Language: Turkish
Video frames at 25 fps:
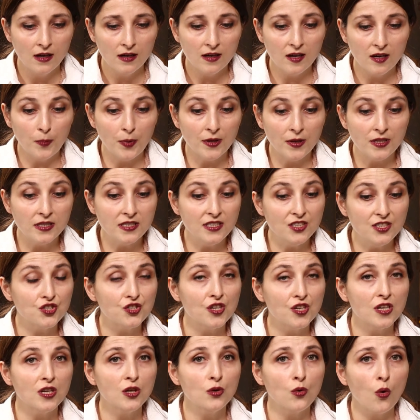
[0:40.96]
kapalı
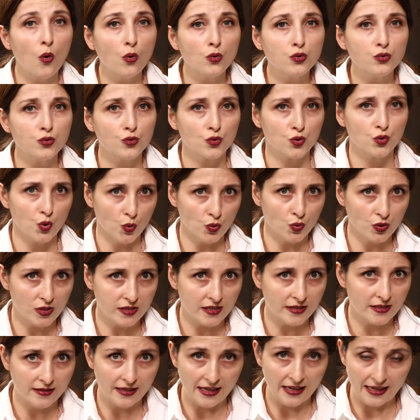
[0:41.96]
iş yeri yoktur
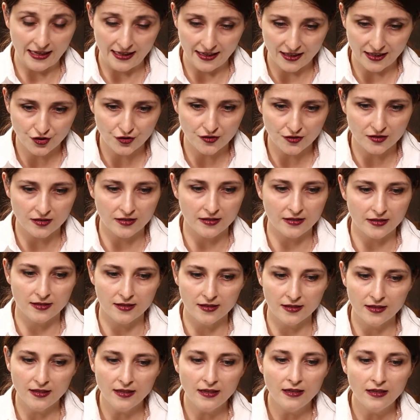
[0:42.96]
sözlerini
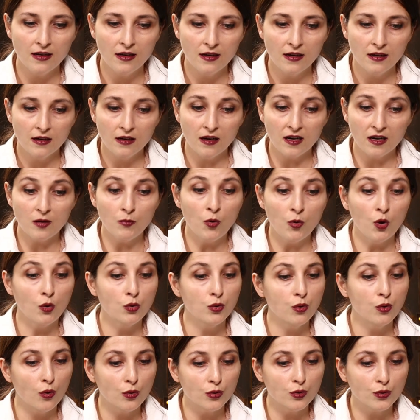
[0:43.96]
eleştirdi.
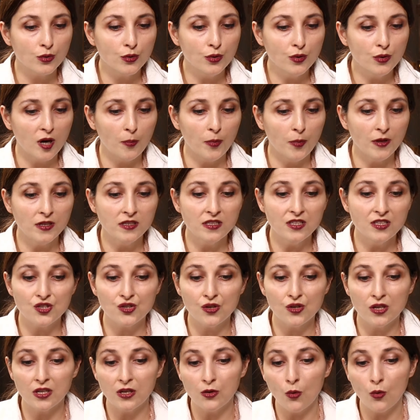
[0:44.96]
Karamollaoğlu kapalı
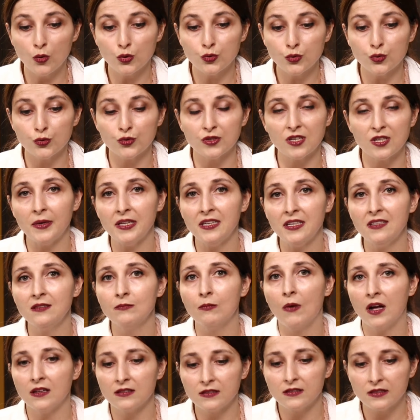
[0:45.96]
iş yeri yoktur
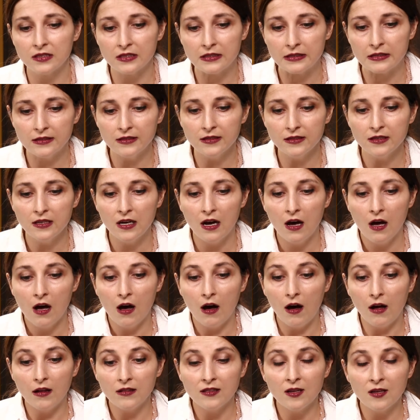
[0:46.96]
demenin mantığını
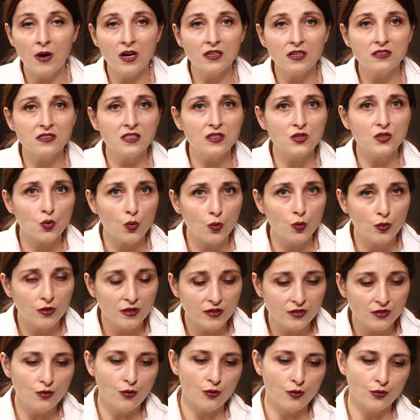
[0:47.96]
anlamakta
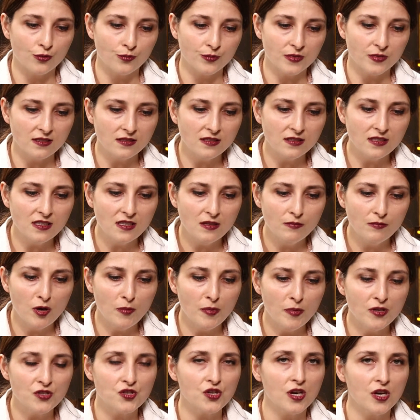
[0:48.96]
zorlanıyorum dedi.
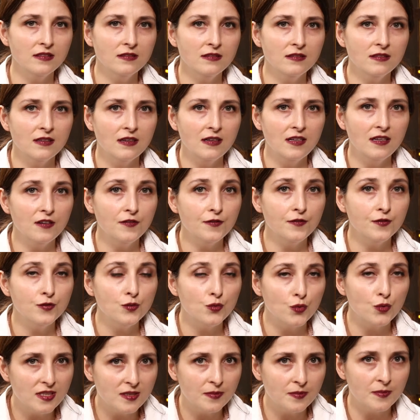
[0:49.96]
Babacan laf
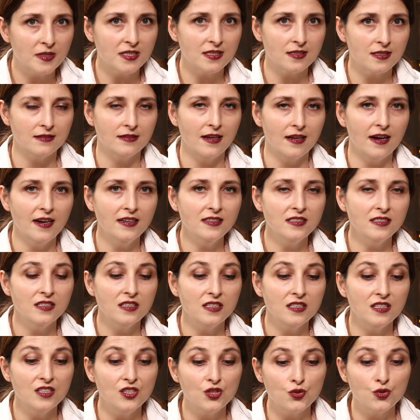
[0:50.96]
üretmesinler,
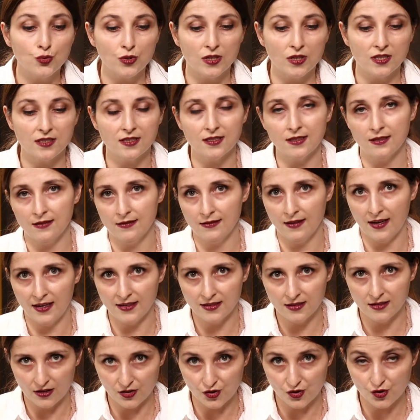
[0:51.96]
iş
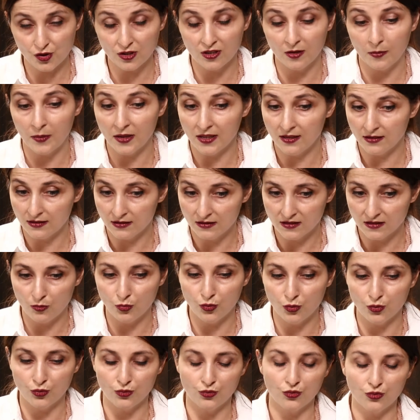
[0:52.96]
üretsinler
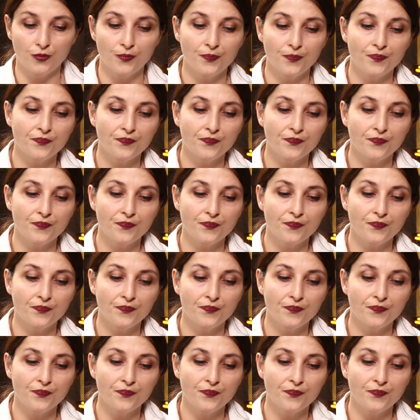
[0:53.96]
açıklamalarında bulundu.